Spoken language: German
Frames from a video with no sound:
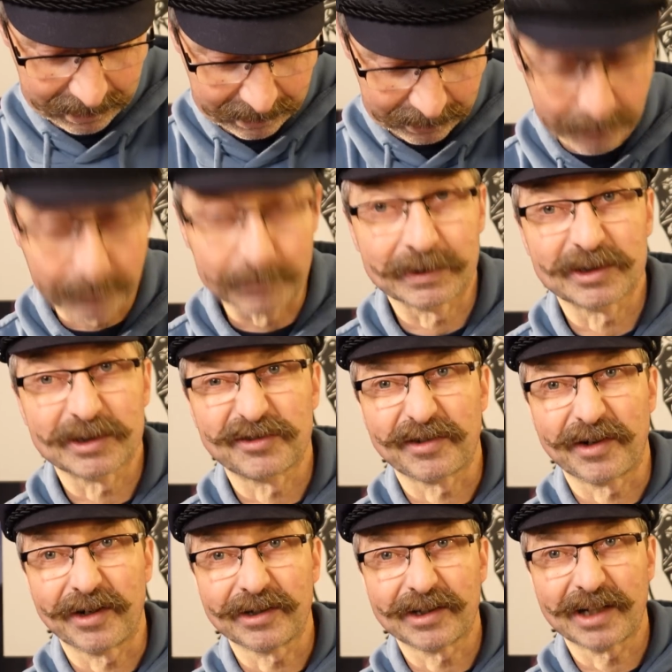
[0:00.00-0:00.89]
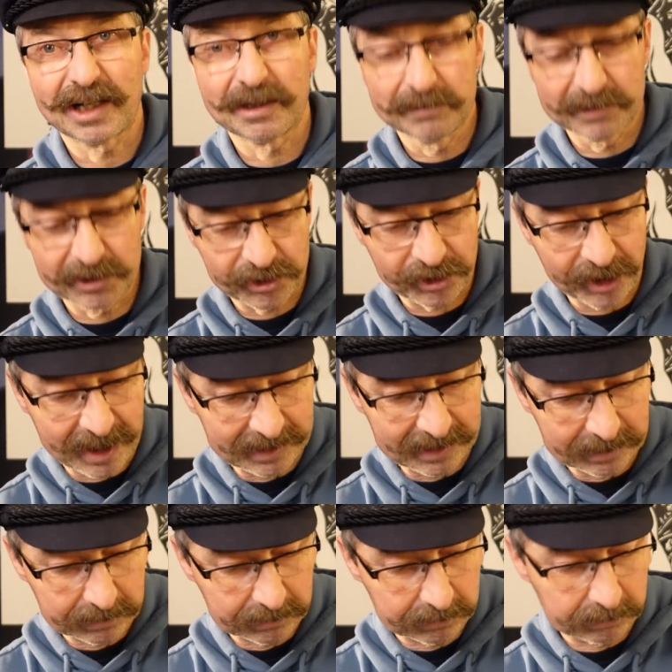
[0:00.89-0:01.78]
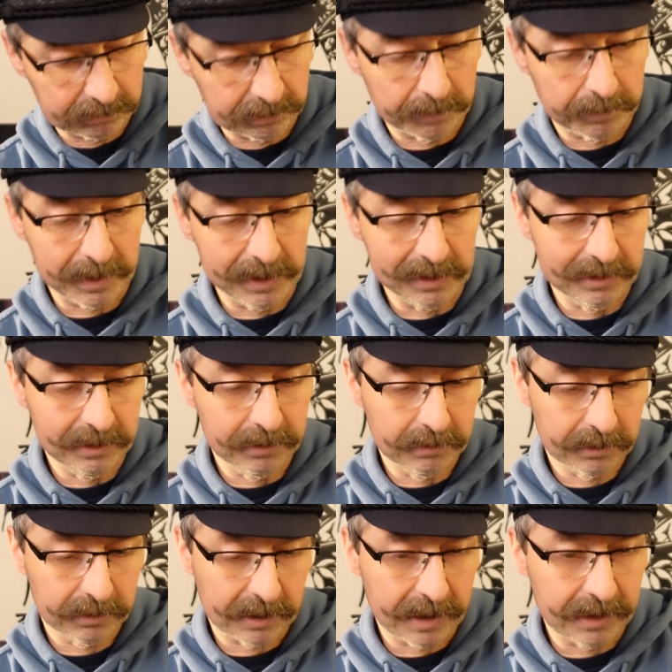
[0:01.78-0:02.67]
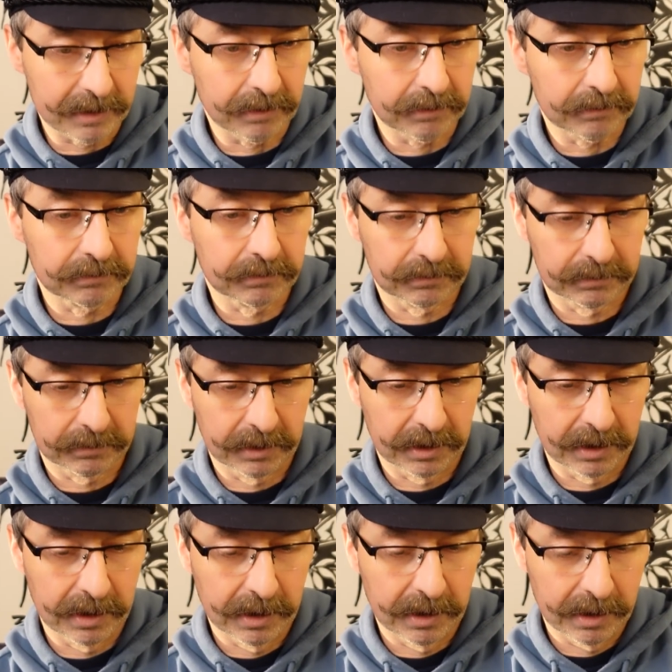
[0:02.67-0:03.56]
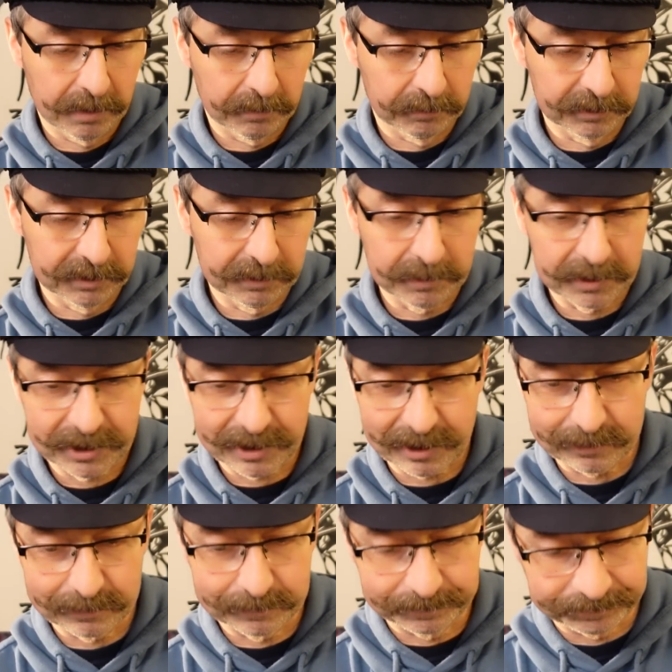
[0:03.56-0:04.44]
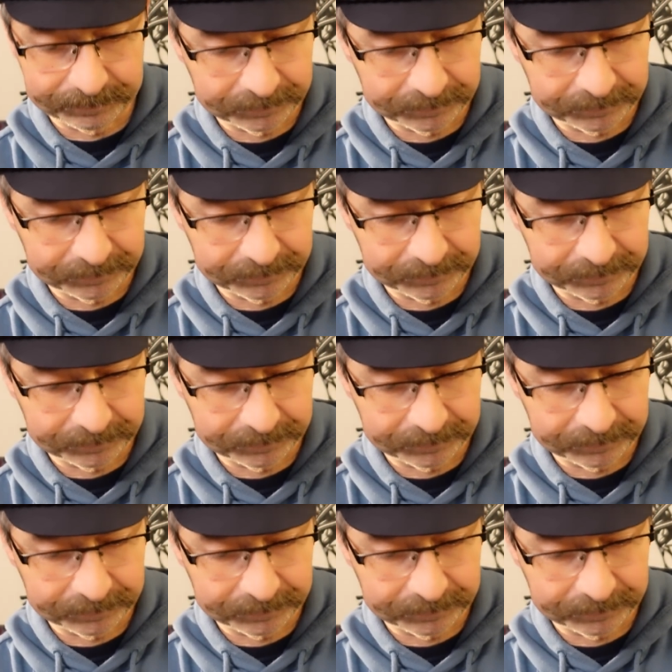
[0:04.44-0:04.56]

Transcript: Kommt aus Frankreich, wie es scheint, oder Belgien, keine Ahnung. Muss ich mal schauen.